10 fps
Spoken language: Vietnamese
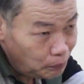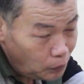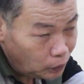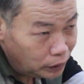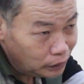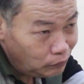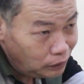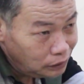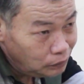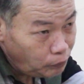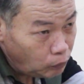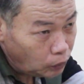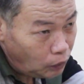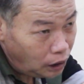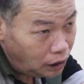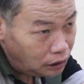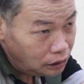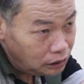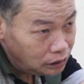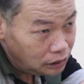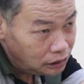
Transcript: cũng đang tạm giữ hai đối tượng Trần Hùng Kiên,